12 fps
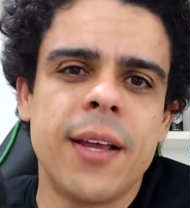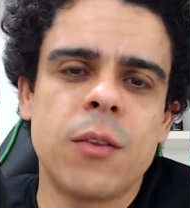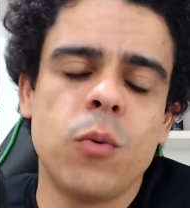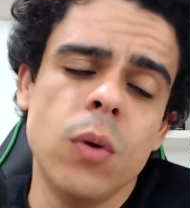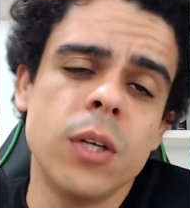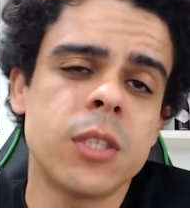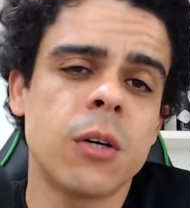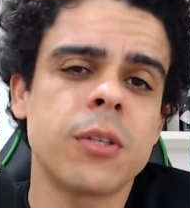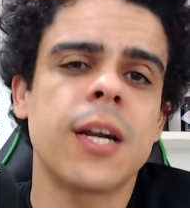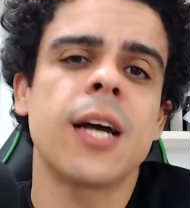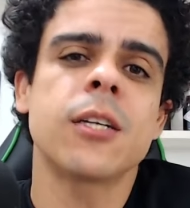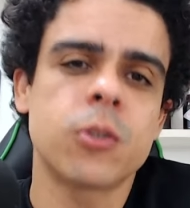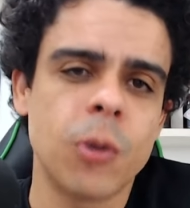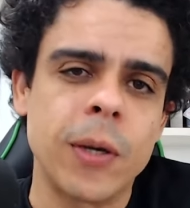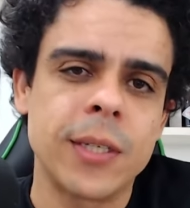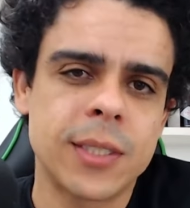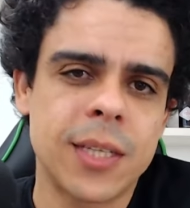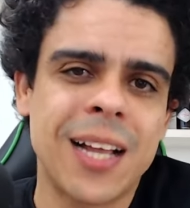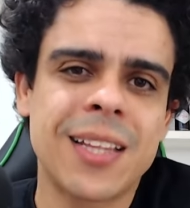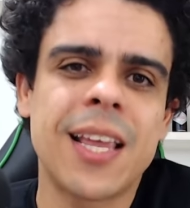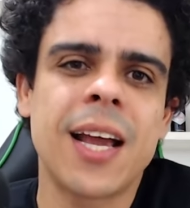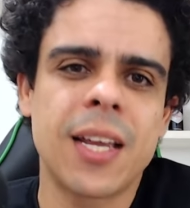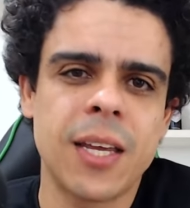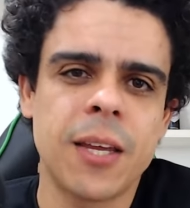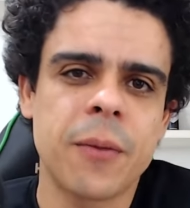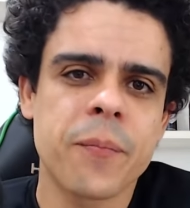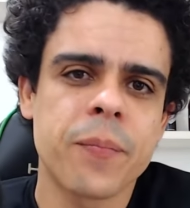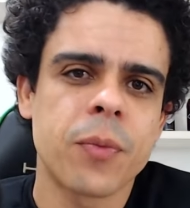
duas alterações até aqui.